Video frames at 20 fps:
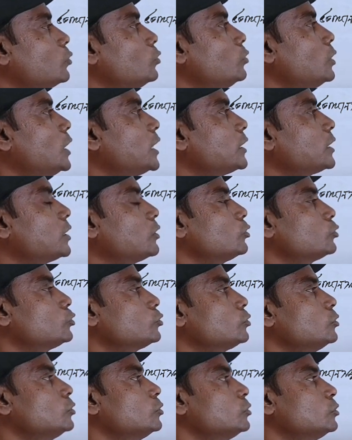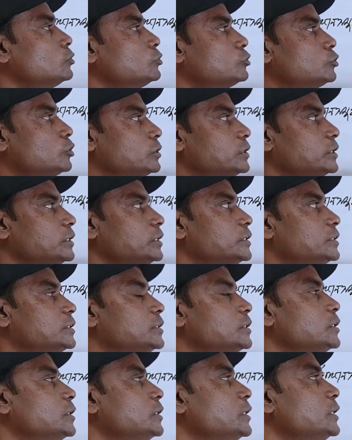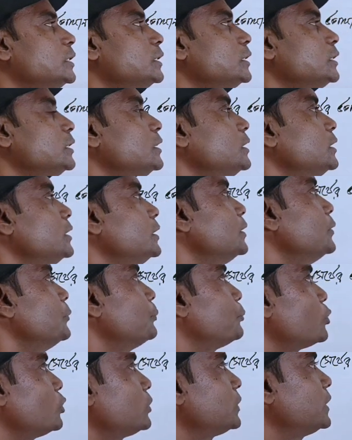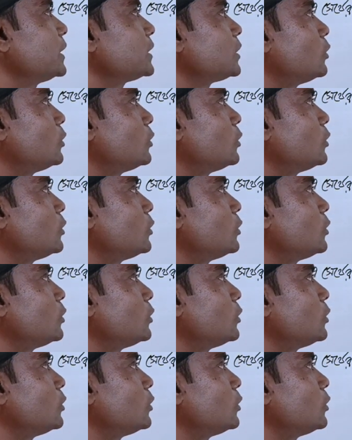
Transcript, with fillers: আঠারো ছত্রিশ প্রত্যেকটা